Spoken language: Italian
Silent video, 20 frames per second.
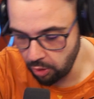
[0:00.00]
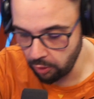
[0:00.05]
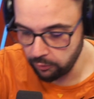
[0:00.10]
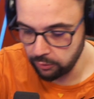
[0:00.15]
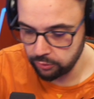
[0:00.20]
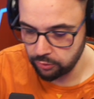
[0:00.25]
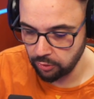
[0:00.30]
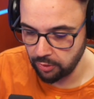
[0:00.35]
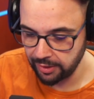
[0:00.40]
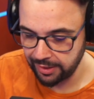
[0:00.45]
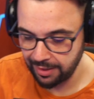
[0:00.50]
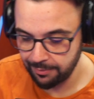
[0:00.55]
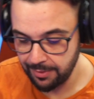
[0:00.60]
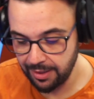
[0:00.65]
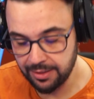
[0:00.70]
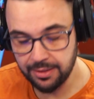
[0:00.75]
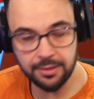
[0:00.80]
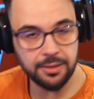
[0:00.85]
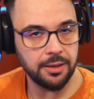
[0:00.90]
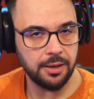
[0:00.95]
avuto una
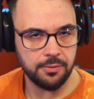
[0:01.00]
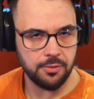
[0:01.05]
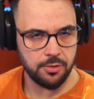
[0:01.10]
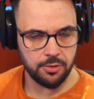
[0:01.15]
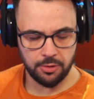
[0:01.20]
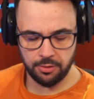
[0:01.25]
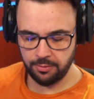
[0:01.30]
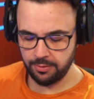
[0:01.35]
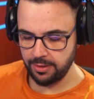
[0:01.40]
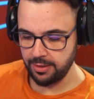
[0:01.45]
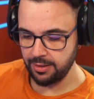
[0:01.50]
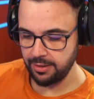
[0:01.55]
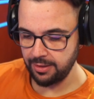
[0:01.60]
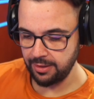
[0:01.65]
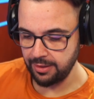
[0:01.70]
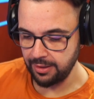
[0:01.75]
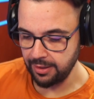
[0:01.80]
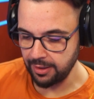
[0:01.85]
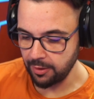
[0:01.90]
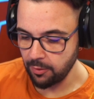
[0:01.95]
chiamata di lavoro,
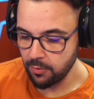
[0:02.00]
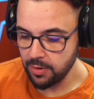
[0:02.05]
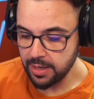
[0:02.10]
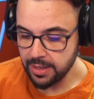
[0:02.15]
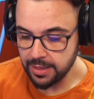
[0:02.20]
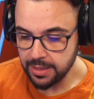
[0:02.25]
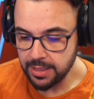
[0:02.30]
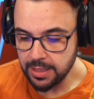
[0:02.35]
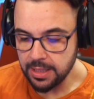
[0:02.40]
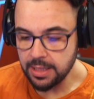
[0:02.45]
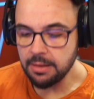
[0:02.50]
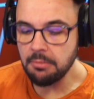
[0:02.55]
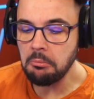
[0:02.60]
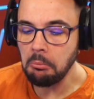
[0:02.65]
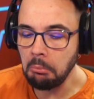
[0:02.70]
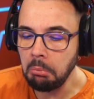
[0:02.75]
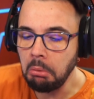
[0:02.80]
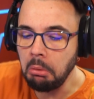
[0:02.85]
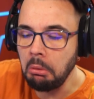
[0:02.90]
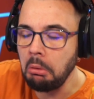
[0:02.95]
eh, quindi,
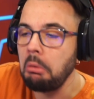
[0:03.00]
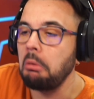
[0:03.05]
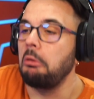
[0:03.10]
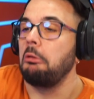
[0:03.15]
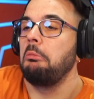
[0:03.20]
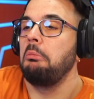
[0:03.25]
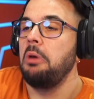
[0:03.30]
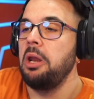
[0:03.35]
boh, non mi